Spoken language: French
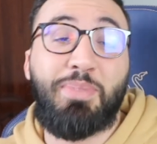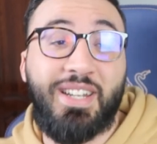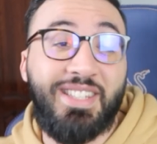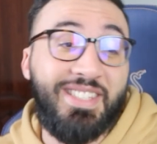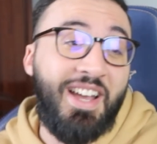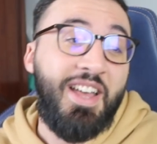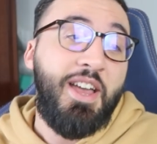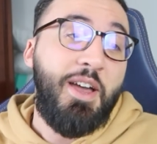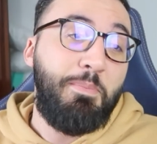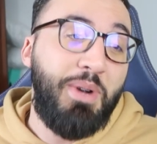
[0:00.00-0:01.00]
à parler de ça
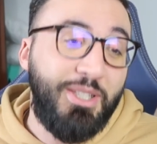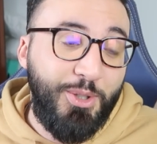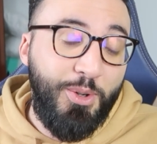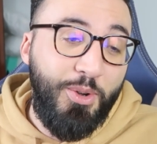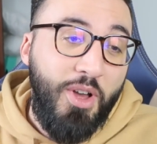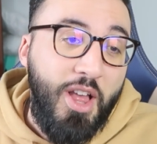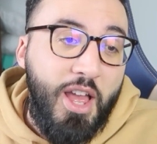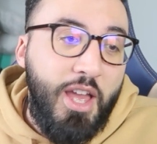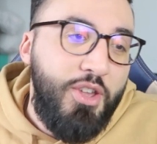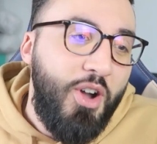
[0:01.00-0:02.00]
parce que
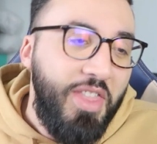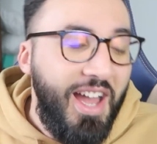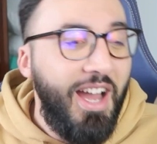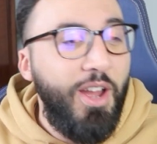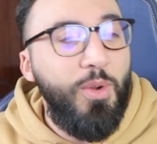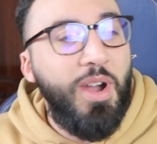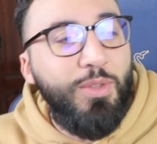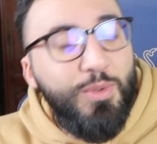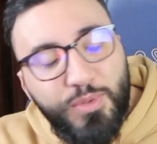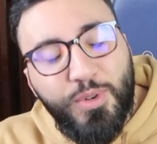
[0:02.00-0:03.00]
il y en a eu un
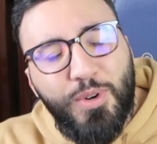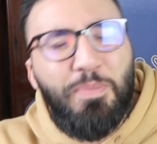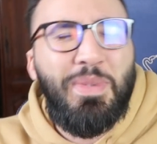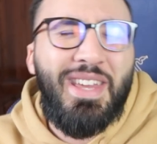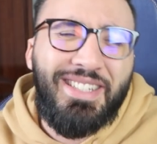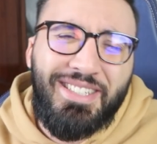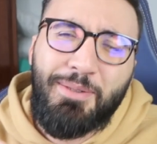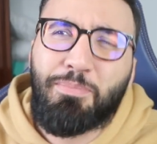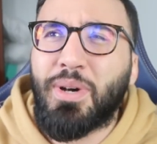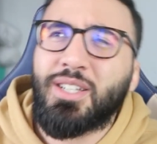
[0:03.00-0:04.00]
nouveau mais
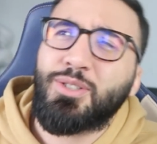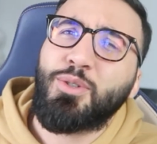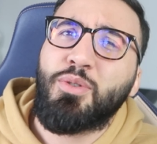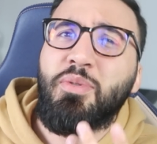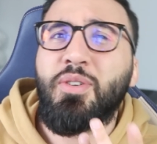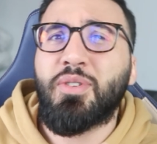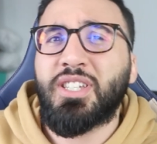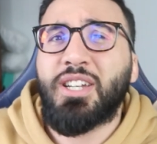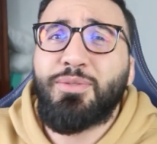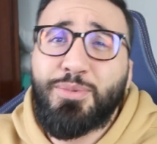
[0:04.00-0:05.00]
c'est pas celui
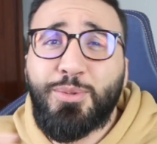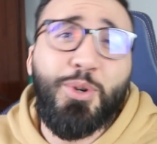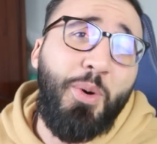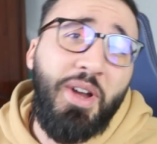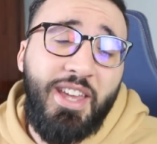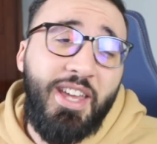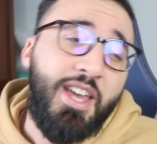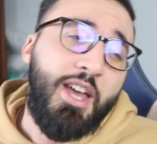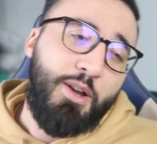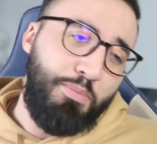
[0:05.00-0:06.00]
auquel vous croyez.
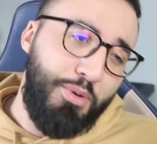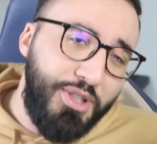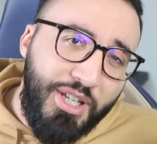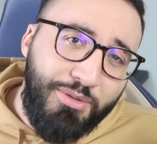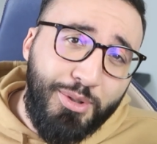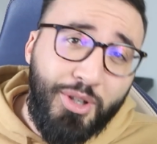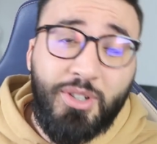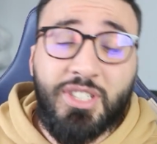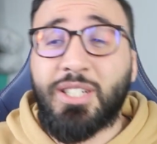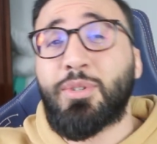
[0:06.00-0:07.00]
Posez-vous
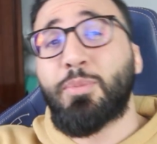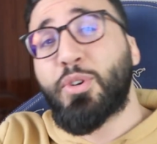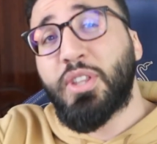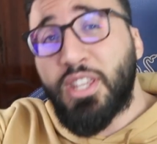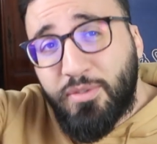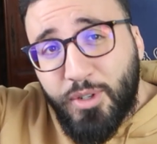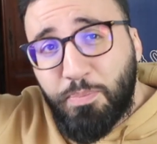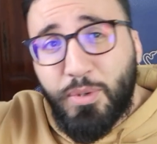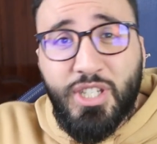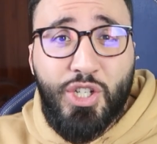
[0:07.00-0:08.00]
tranquillement, prenez
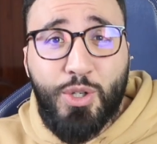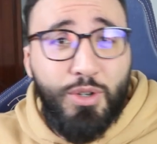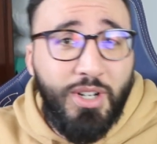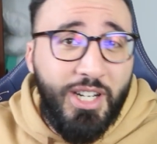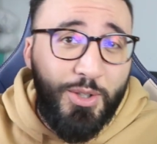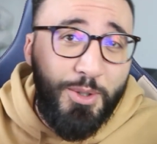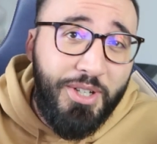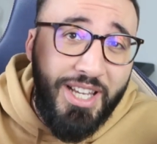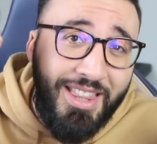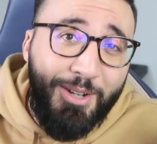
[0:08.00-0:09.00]
votre petit chocolat chaud,
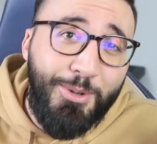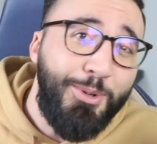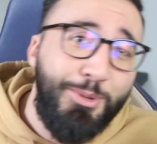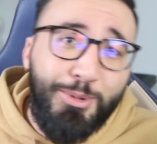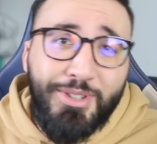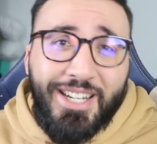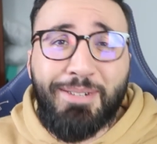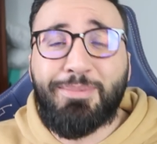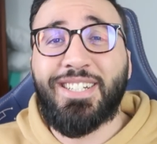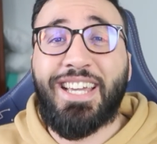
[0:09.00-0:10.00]
regardez le retour de
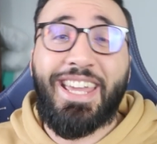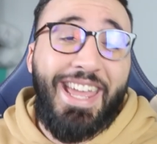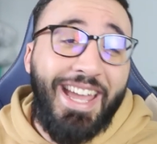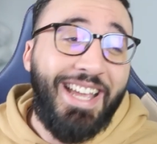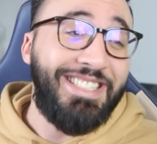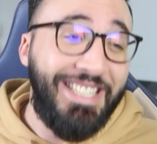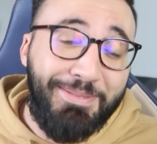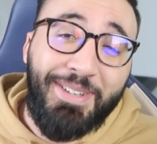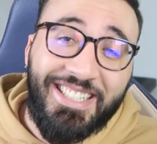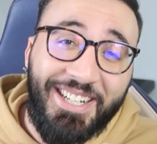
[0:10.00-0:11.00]
la voix derrière,
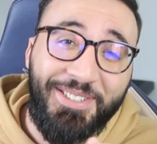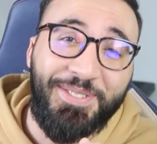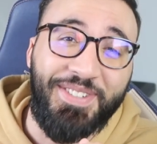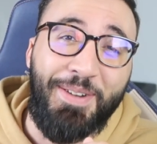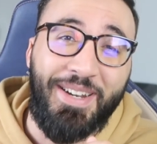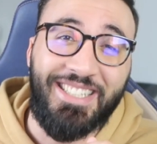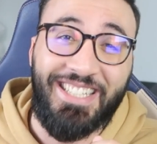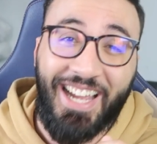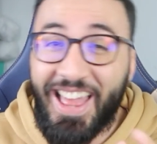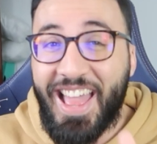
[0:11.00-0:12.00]
j'espère que ça vous fait
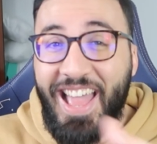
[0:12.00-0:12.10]
plaisir,